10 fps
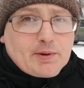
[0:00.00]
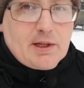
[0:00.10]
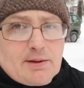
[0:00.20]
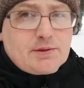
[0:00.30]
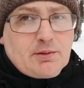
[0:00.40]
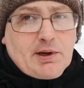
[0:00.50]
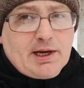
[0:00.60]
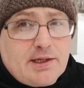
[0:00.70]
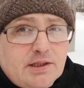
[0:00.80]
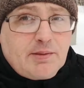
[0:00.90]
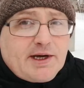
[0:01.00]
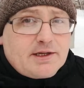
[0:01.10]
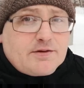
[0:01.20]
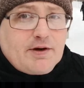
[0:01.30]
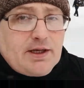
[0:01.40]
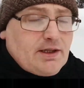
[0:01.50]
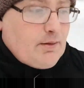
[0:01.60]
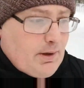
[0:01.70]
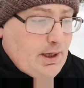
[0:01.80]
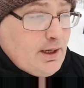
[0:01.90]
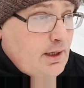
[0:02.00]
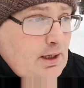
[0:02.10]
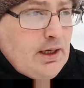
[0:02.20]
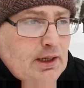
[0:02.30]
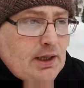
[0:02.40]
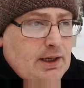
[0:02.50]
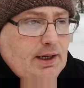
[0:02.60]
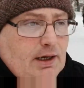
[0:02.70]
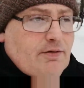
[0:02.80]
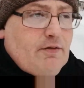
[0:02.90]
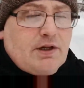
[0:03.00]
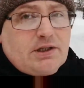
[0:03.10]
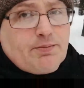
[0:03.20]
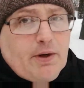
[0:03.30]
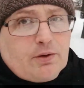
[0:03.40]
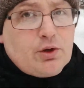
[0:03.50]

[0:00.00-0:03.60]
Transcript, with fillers: пополам, земляне, земляне с вагинами. Как вы видите по